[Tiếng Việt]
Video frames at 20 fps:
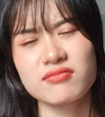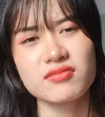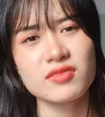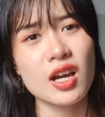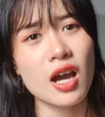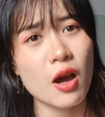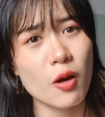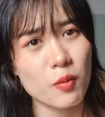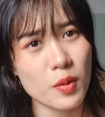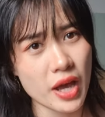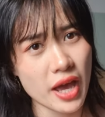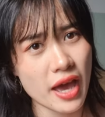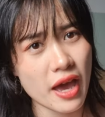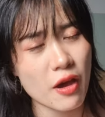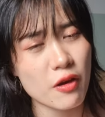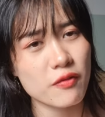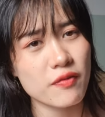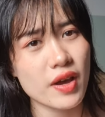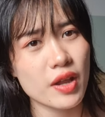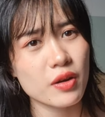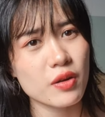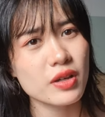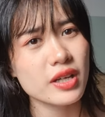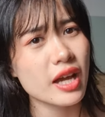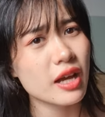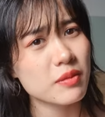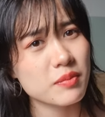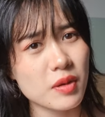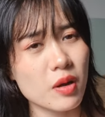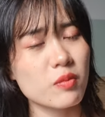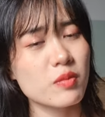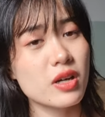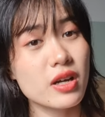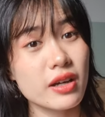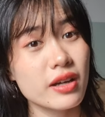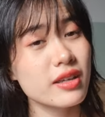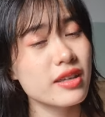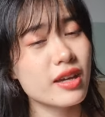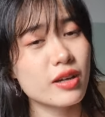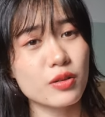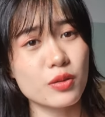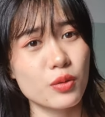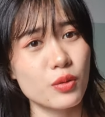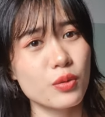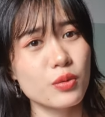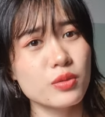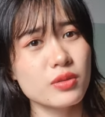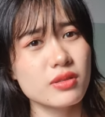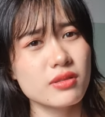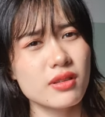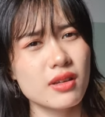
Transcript: hồng hào và nó căng mọng hơn cái da cũ